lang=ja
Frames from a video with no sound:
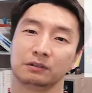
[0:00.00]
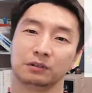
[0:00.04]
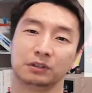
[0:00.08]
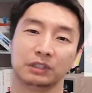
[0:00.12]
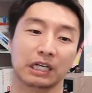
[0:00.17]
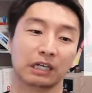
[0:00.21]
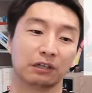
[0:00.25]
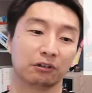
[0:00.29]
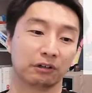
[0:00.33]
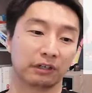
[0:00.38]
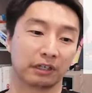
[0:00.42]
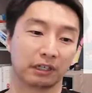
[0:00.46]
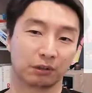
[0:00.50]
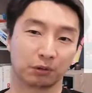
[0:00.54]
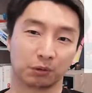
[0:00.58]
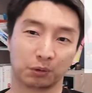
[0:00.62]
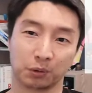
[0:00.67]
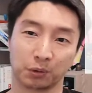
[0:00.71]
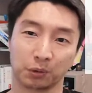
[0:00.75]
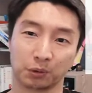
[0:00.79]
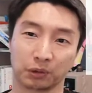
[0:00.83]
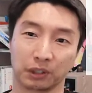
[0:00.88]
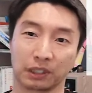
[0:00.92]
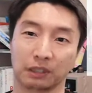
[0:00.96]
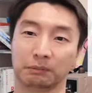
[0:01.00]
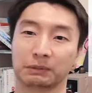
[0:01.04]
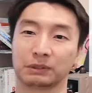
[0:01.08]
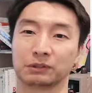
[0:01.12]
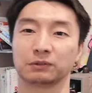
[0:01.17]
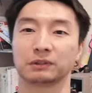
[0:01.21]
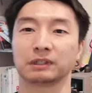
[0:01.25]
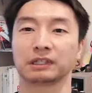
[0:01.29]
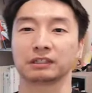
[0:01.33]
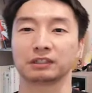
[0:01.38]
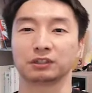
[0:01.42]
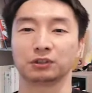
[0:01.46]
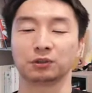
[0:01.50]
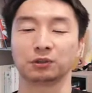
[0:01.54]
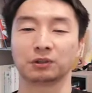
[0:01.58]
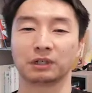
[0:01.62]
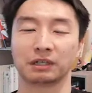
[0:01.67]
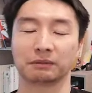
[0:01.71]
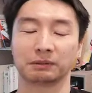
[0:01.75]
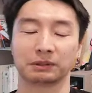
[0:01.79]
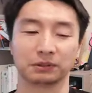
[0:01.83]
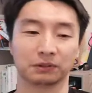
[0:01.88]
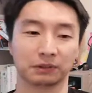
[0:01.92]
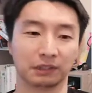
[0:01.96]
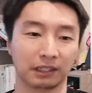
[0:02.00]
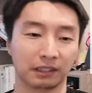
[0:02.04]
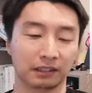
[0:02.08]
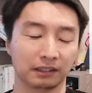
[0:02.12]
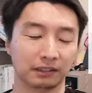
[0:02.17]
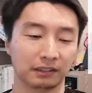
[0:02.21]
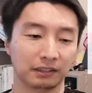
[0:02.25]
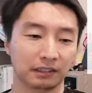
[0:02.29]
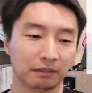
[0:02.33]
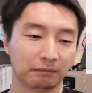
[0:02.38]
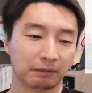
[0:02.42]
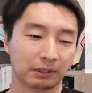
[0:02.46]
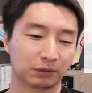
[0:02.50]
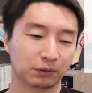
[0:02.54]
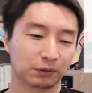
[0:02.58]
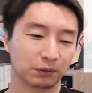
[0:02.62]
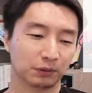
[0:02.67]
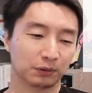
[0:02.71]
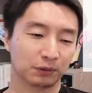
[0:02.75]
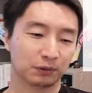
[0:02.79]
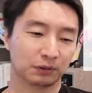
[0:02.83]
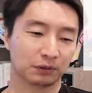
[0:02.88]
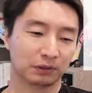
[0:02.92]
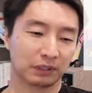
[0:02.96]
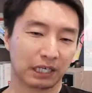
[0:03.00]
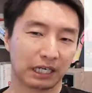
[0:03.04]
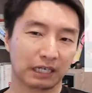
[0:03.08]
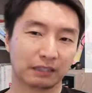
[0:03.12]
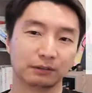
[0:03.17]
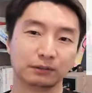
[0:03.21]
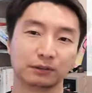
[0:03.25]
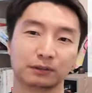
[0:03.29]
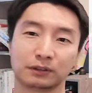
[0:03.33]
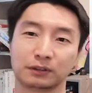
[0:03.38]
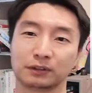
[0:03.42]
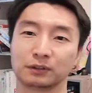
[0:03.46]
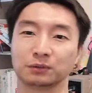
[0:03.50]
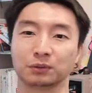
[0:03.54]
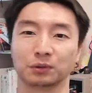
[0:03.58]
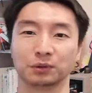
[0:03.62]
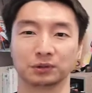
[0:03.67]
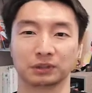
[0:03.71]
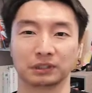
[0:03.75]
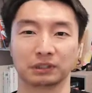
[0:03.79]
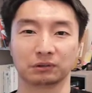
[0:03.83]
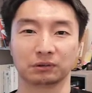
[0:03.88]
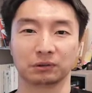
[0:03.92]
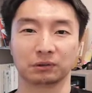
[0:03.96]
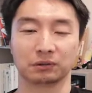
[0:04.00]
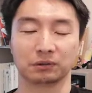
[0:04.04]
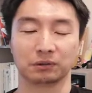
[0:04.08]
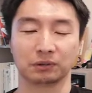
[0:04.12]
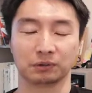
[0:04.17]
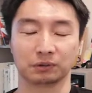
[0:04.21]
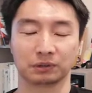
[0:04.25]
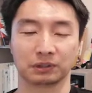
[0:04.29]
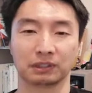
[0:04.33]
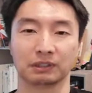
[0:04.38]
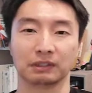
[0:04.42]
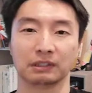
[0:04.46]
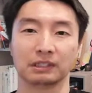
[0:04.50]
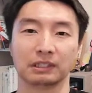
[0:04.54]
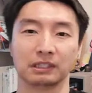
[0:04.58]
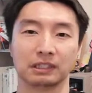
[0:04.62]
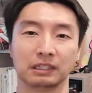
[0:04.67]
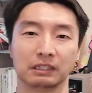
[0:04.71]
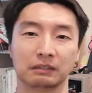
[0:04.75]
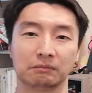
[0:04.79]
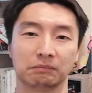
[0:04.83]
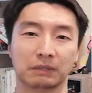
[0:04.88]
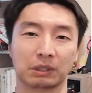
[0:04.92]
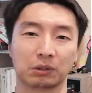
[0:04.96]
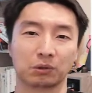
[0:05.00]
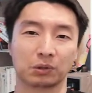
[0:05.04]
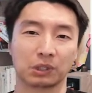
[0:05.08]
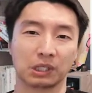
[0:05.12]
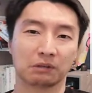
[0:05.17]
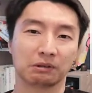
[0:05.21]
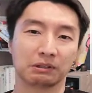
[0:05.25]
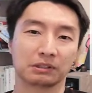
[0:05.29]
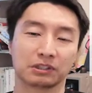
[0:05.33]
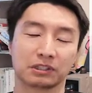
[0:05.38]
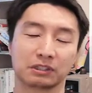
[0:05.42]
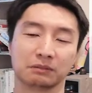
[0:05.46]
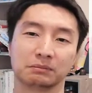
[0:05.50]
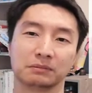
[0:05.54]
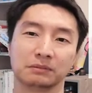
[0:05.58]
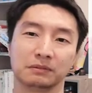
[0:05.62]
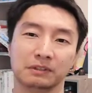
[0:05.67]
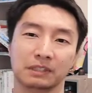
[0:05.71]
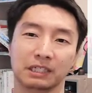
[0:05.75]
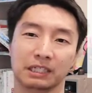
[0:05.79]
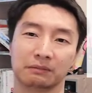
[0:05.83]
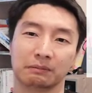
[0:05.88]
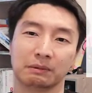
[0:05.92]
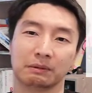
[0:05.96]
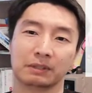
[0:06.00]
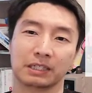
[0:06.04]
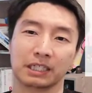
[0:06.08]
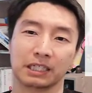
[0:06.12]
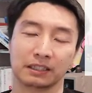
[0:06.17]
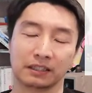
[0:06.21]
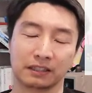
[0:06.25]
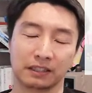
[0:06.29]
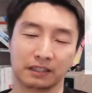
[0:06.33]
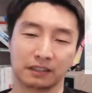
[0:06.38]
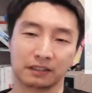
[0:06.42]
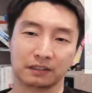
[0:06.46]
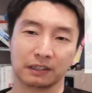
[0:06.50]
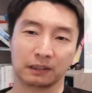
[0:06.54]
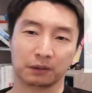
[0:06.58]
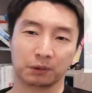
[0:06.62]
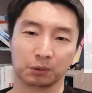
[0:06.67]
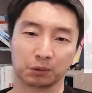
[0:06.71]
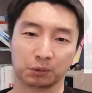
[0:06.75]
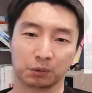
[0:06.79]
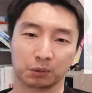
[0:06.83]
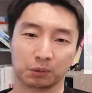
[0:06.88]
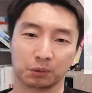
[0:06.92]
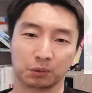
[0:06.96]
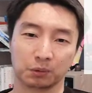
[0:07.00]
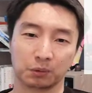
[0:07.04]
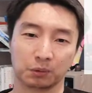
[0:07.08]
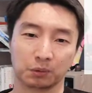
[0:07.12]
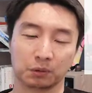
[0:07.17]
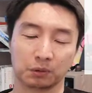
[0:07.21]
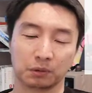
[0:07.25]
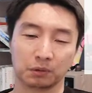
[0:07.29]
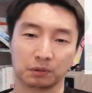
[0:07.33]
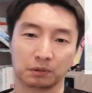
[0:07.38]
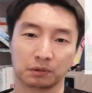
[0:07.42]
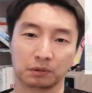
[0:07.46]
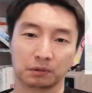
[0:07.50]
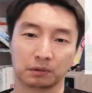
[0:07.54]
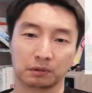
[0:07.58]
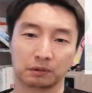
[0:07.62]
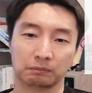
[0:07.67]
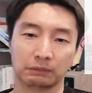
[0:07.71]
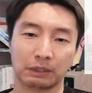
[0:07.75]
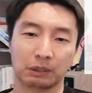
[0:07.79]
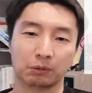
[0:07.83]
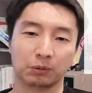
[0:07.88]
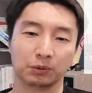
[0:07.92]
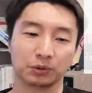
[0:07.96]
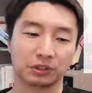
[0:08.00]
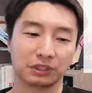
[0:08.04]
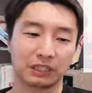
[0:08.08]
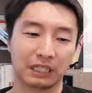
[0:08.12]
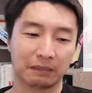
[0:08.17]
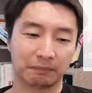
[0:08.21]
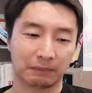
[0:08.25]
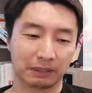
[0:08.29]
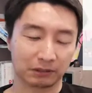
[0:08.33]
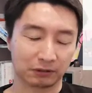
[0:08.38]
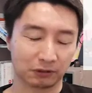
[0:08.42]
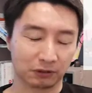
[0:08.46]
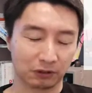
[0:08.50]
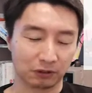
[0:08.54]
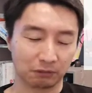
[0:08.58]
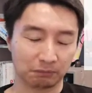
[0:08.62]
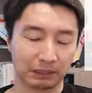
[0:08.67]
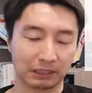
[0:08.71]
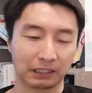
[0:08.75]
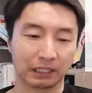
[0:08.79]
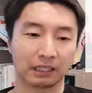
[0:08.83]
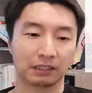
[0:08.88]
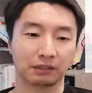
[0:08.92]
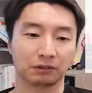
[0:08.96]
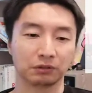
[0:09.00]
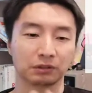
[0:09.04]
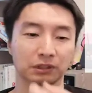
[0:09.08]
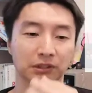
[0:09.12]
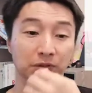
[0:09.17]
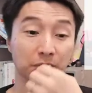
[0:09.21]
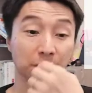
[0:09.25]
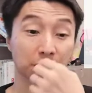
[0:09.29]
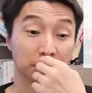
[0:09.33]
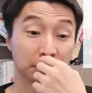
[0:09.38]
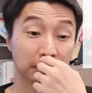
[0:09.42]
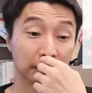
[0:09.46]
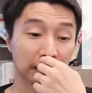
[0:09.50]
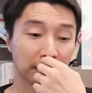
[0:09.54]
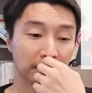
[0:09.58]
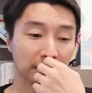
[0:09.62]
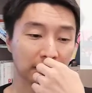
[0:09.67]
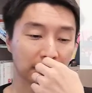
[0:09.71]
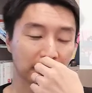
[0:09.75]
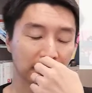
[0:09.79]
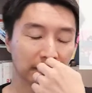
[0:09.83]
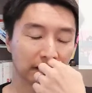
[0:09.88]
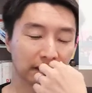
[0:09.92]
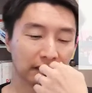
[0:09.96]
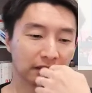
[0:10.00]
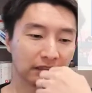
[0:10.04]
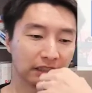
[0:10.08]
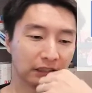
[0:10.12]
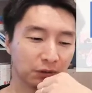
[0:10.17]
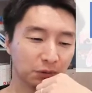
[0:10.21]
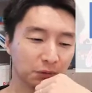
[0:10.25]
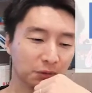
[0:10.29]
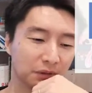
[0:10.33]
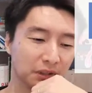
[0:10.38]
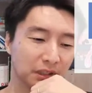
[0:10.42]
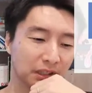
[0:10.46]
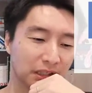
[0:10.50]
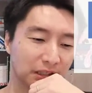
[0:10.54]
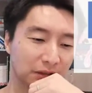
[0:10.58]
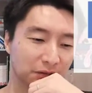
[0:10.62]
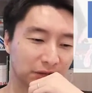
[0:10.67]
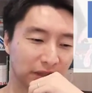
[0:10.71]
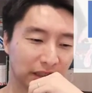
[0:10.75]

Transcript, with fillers: 売り上げを上げる方法とかね、まあ、その中でいろいろありますので、ね、まあ、そういうハウツーを教えるということですね。まあ、これは自分が今までやってきたことを、まあ、教えますというパターンの人というこですね。世の中